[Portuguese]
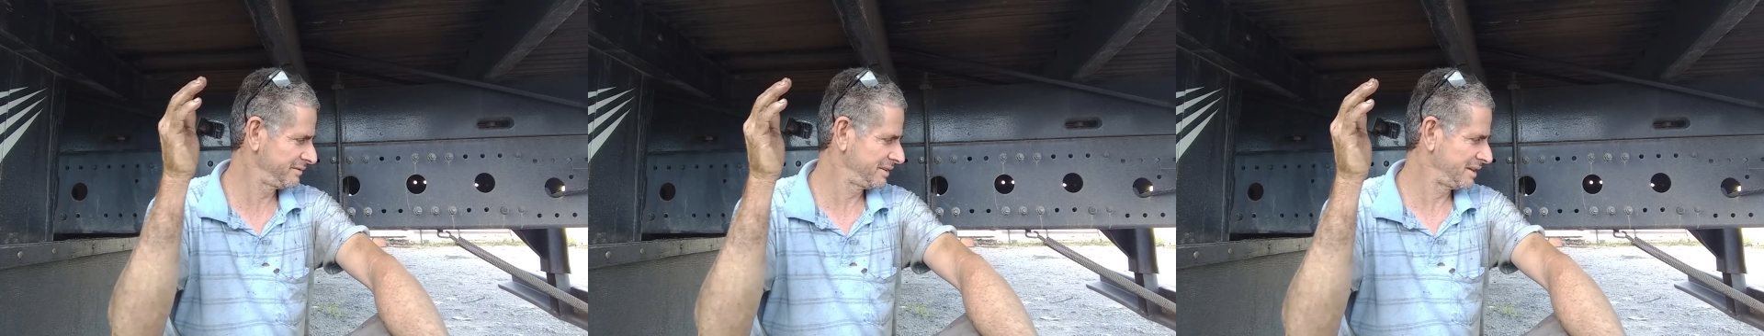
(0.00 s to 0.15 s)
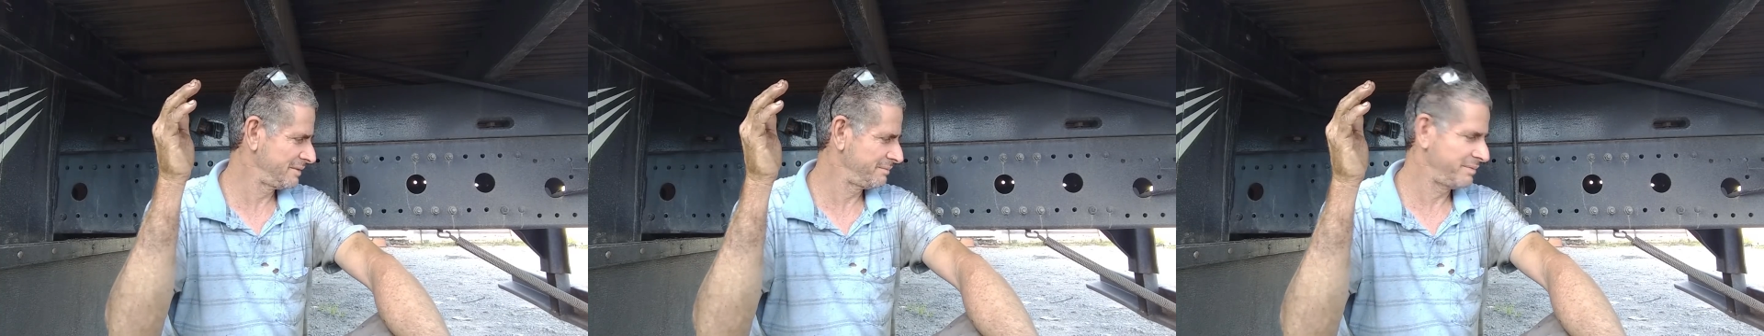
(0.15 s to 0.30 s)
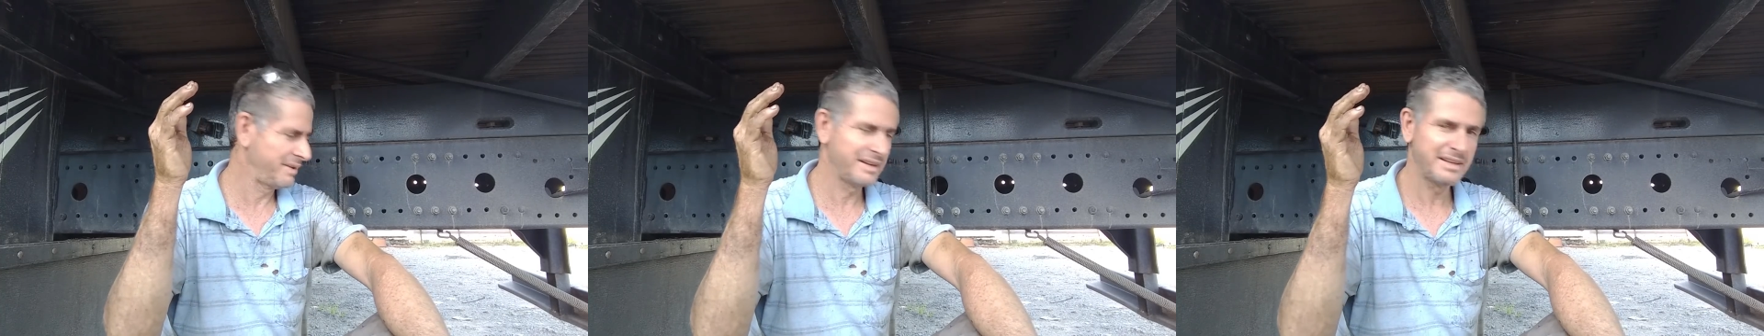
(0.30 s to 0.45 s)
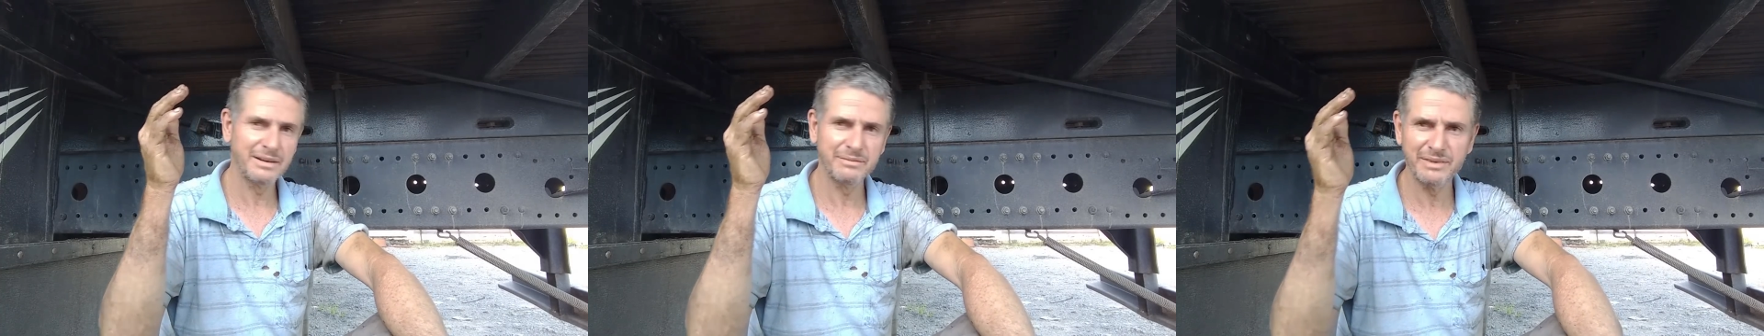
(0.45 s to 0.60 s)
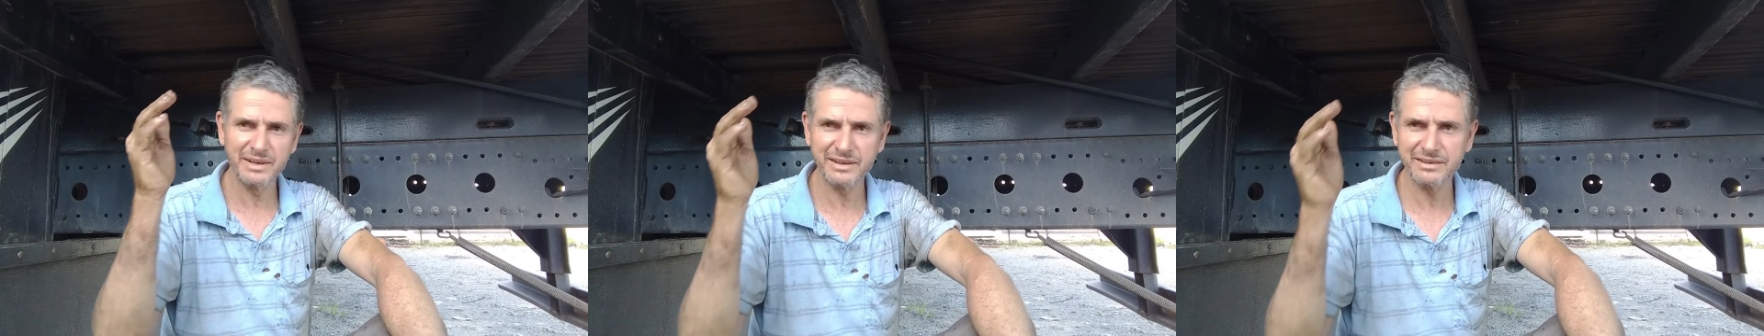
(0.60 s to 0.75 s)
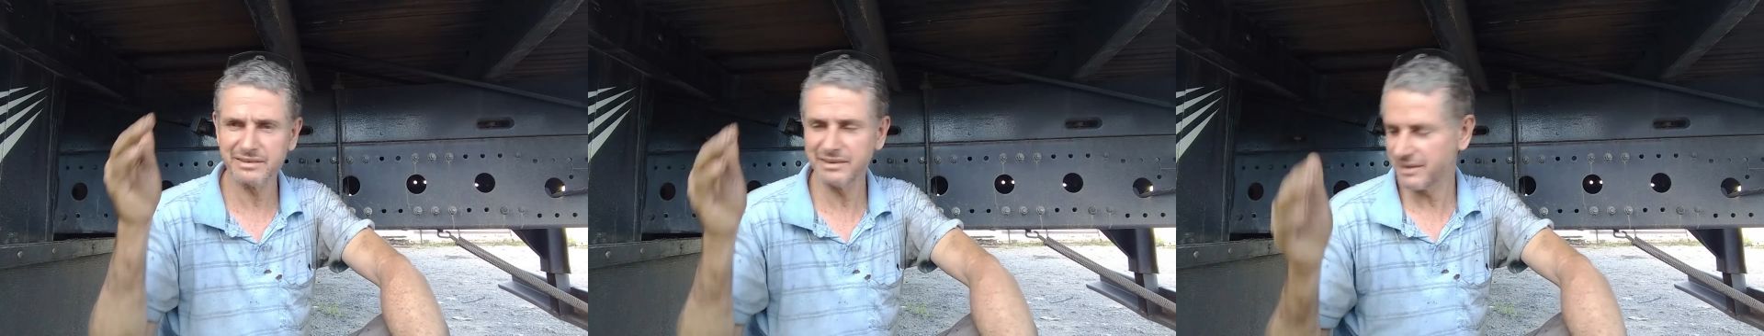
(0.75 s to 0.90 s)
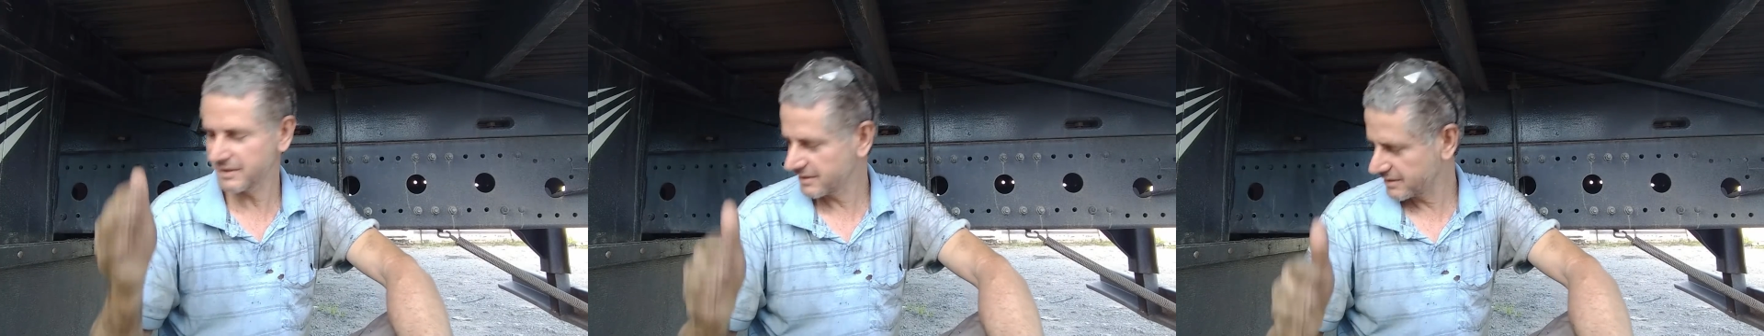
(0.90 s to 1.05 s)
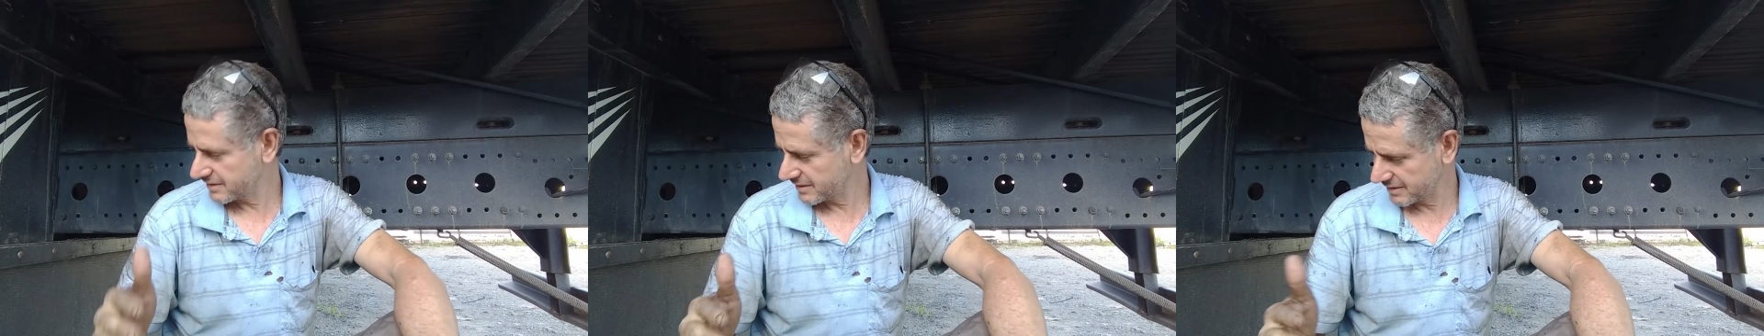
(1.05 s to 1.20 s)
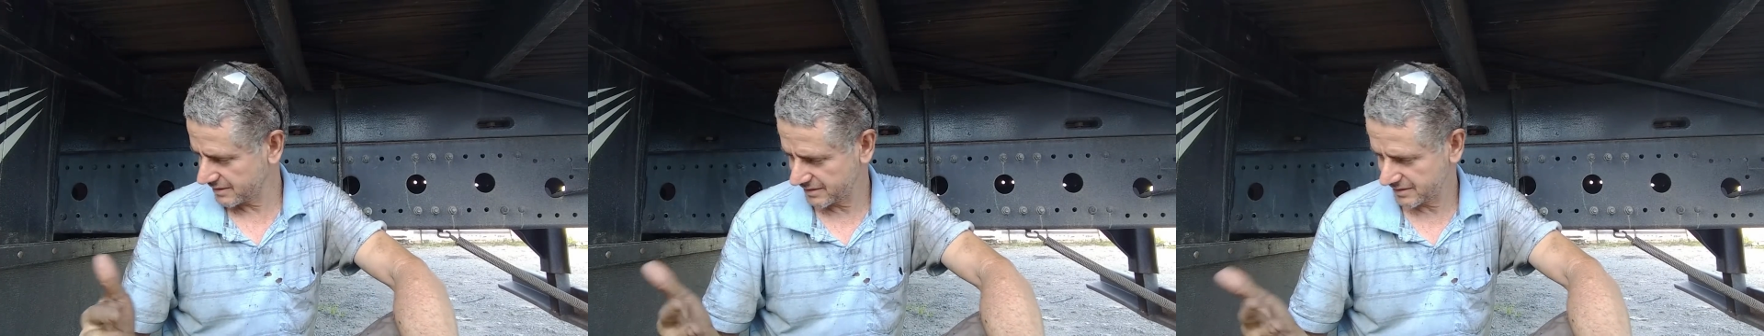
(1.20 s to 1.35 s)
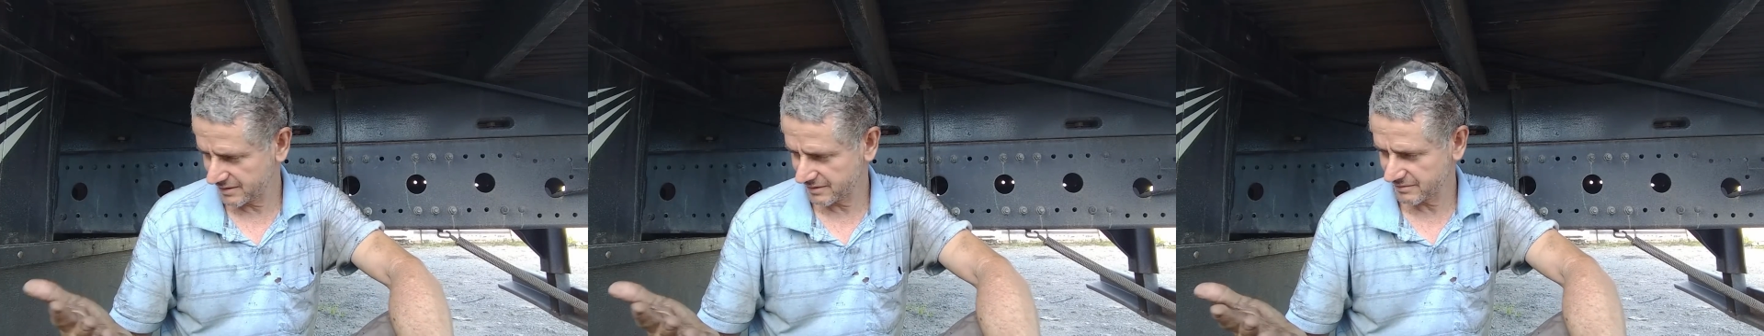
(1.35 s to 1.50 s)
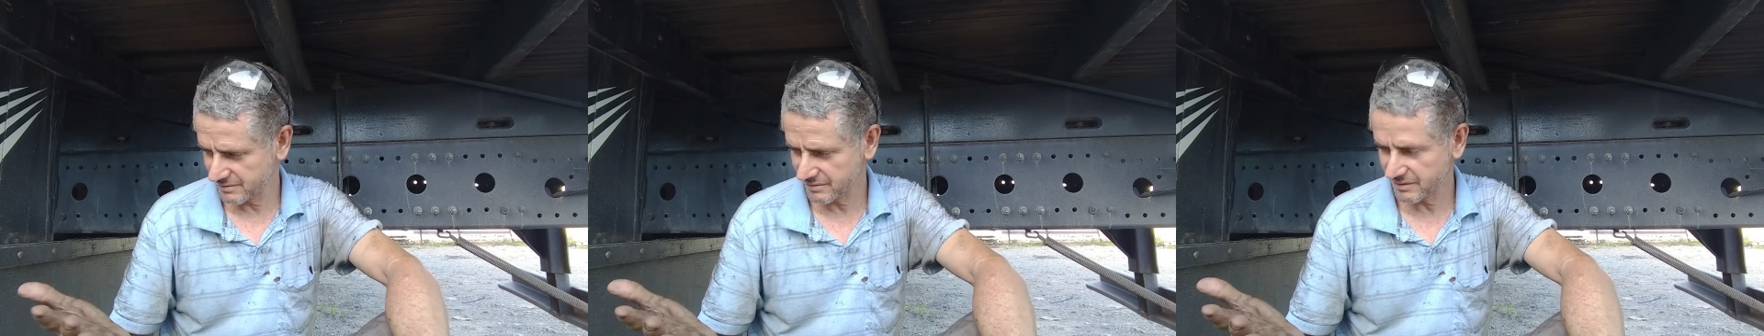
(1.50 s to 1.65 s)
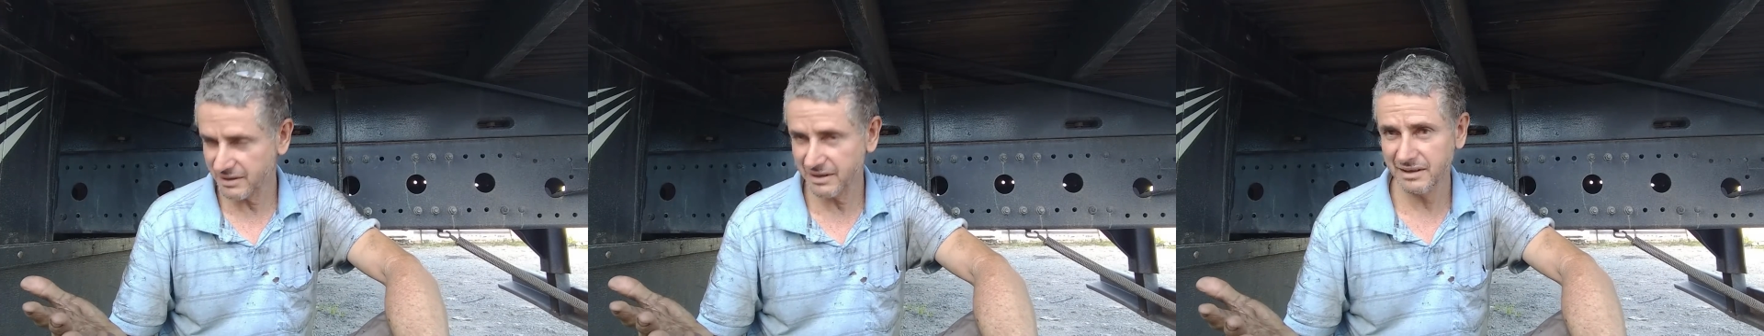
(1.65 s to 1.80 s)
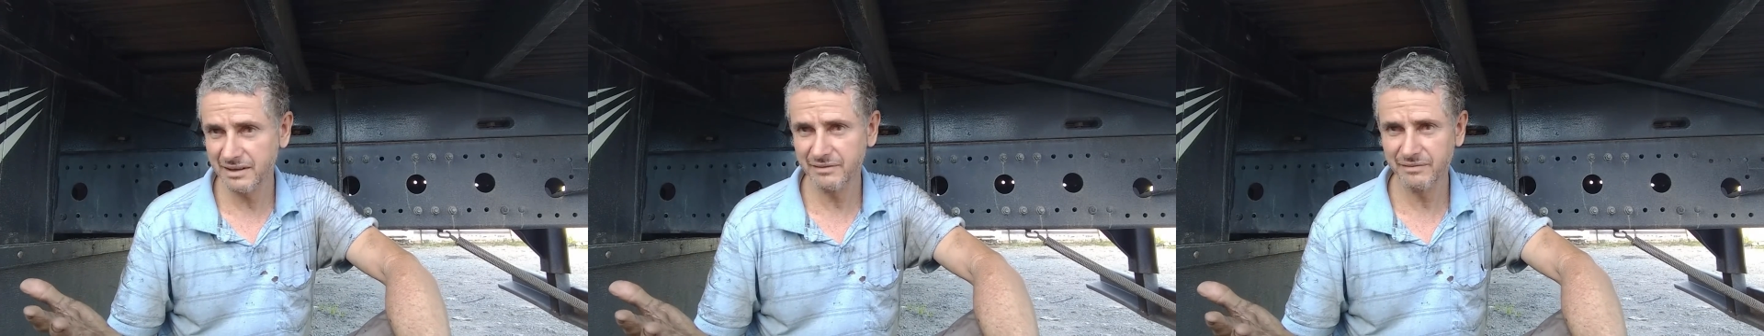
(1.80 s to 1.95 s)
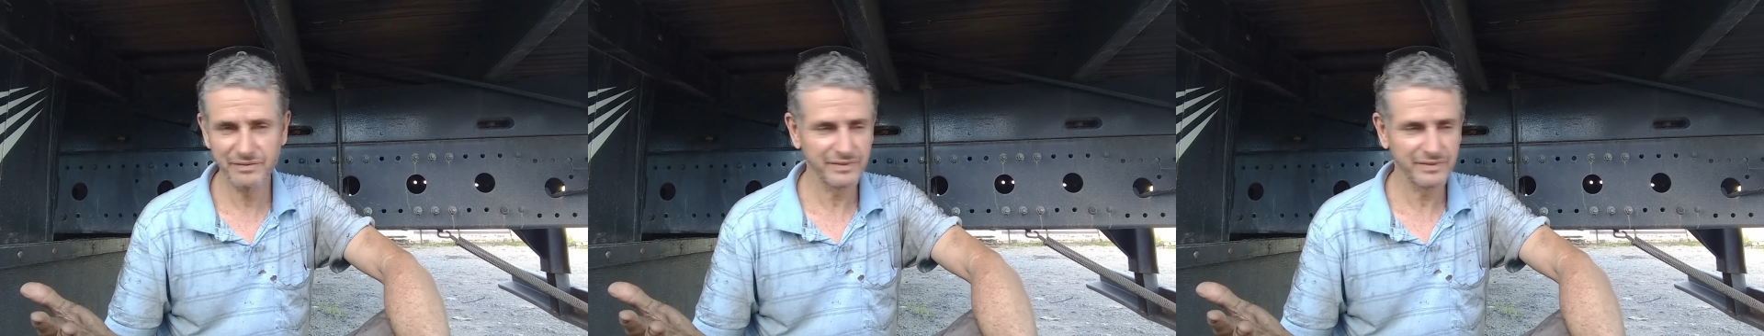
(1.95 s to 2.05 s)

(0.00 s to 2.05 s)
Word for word: Rapaz, a Marisoca tá aqui, tá?